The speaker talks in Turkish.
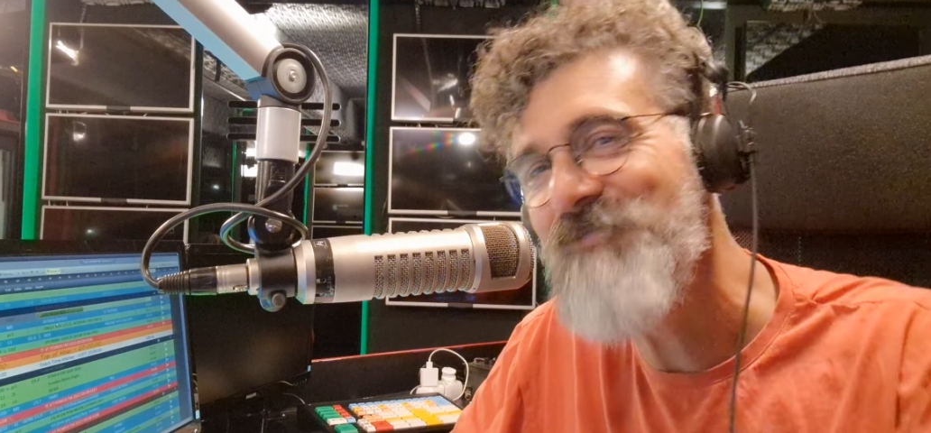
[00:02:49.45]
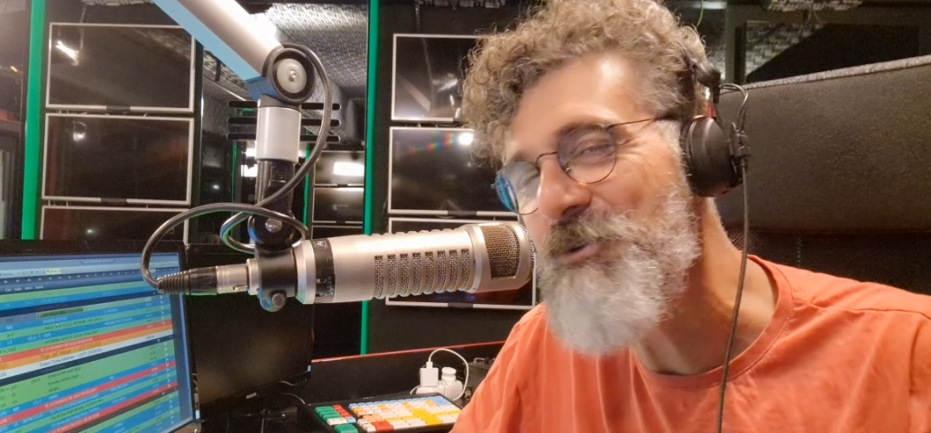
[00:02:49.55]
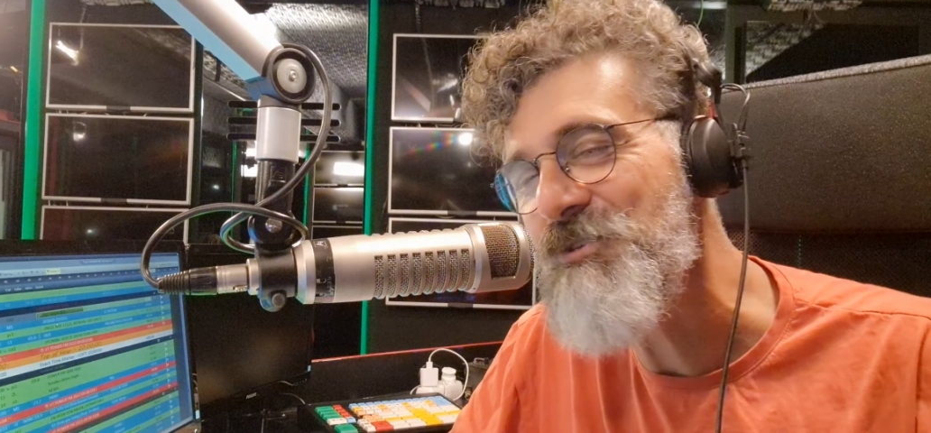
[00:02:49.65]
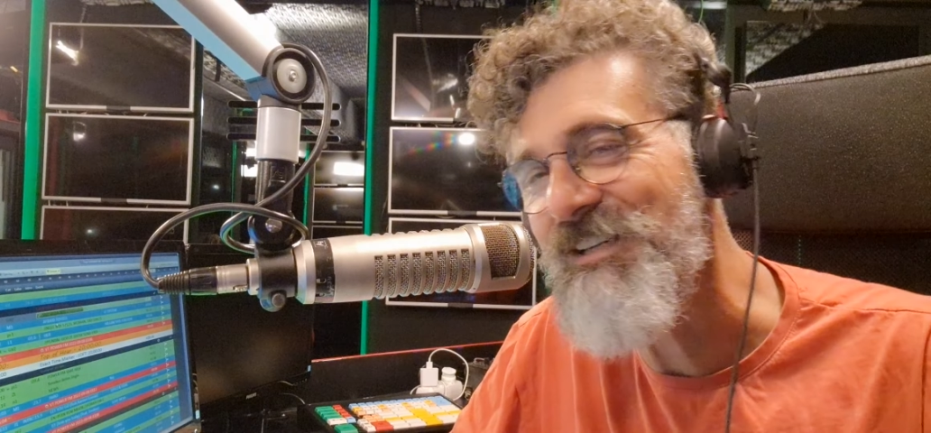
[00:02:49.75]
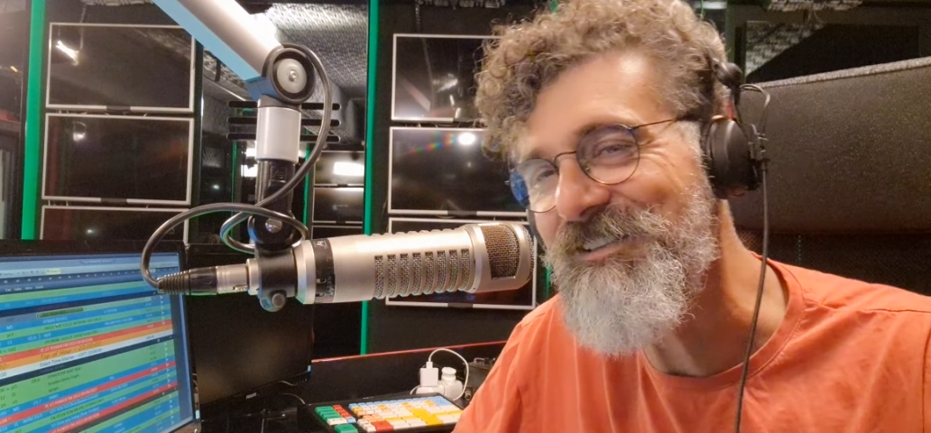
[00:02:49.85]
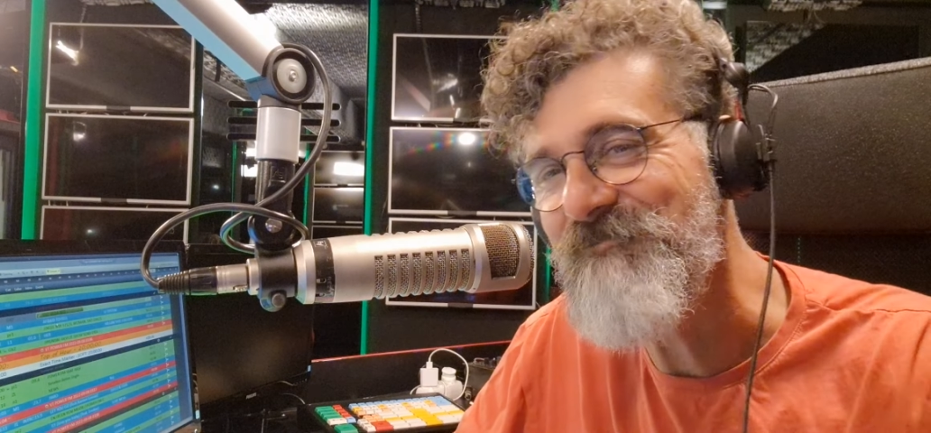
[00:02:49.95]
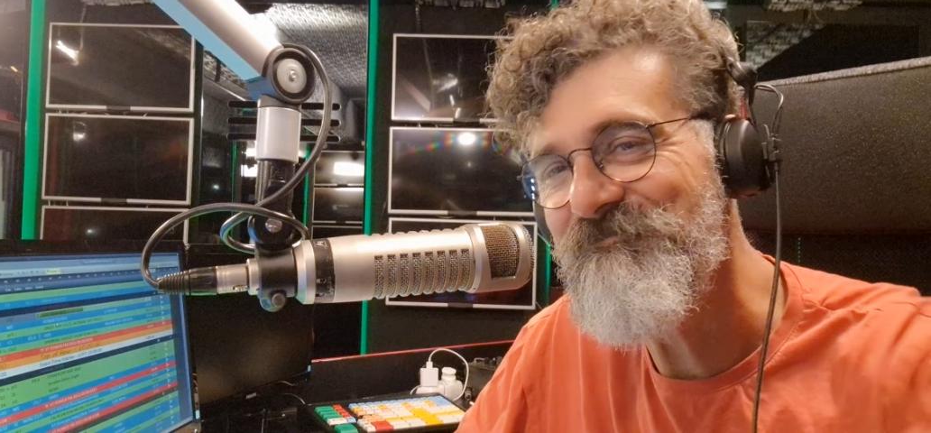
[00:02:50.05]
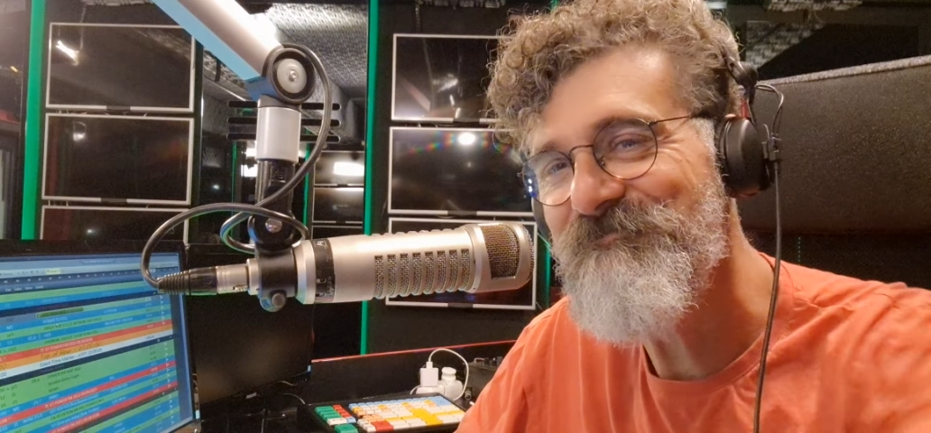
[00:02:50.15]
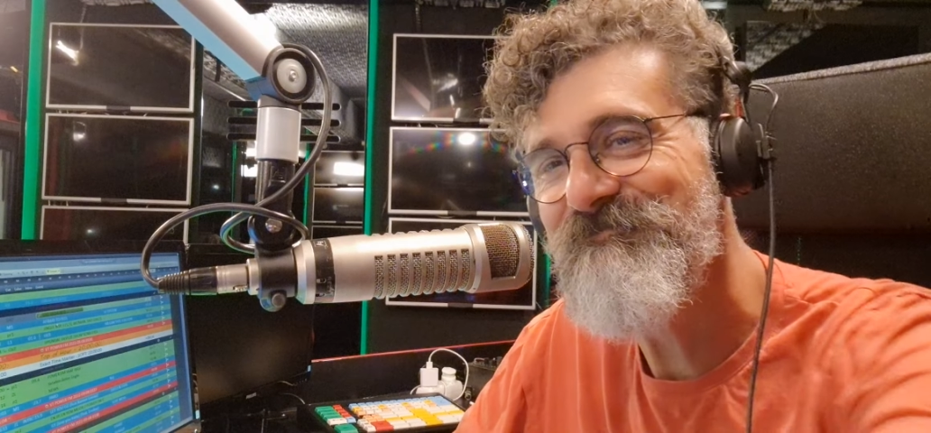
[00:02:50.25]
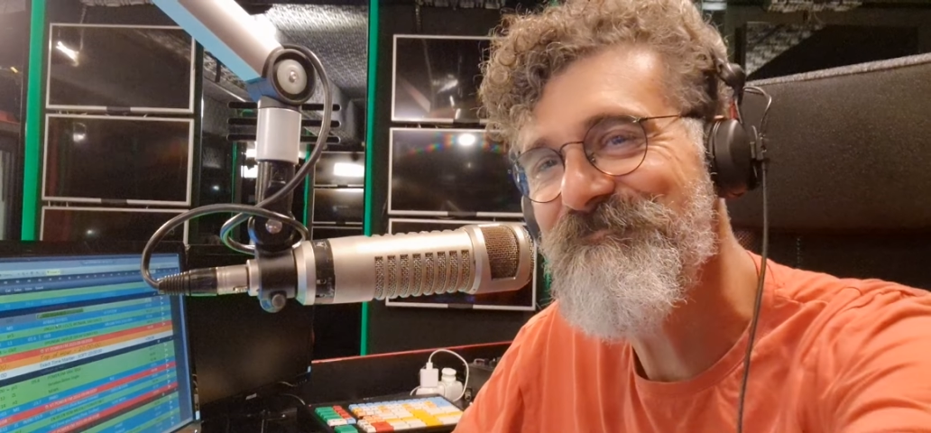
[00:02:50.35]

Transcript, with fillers: Hoşçakalın.